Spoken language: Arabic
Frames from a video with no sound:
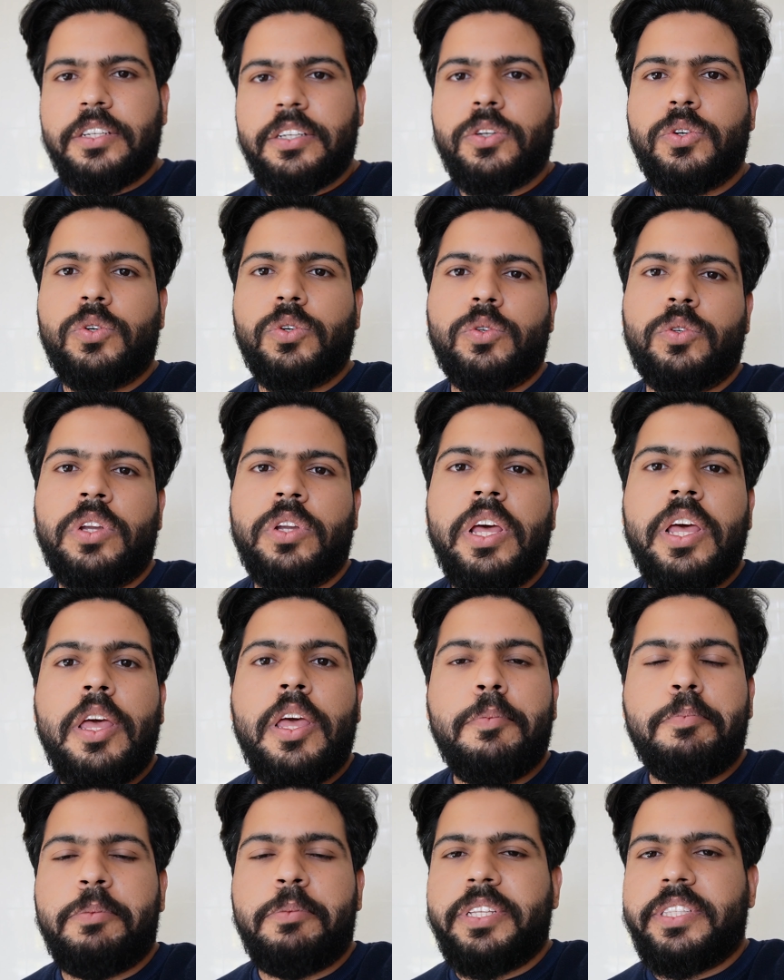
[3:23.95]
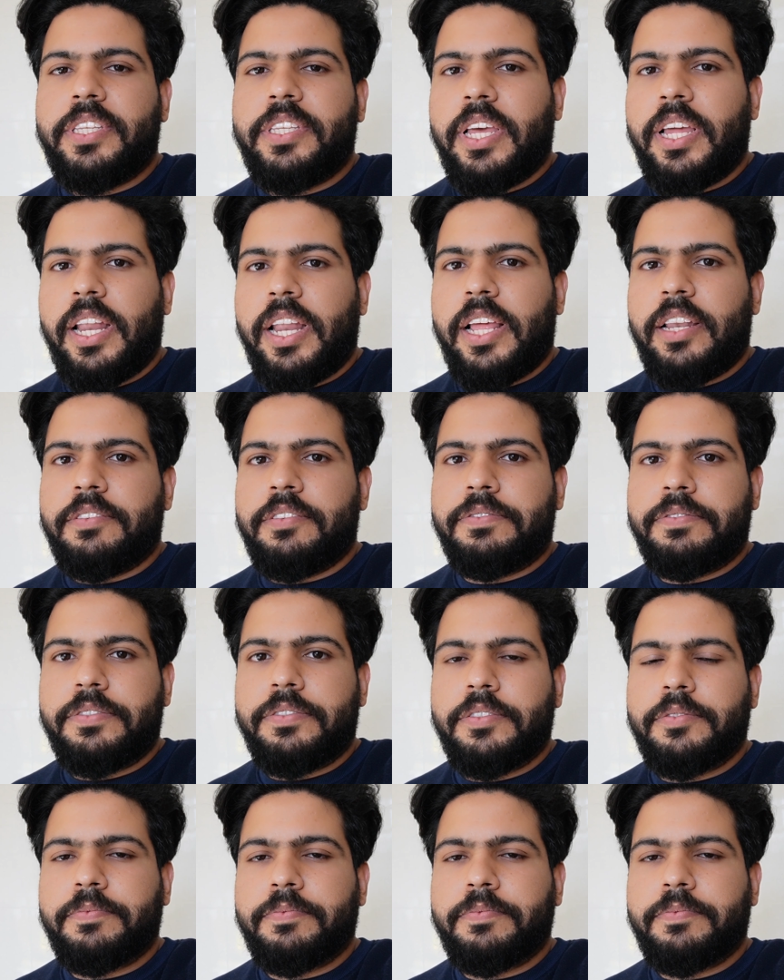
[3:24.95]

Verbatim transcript: يكون 200 ألف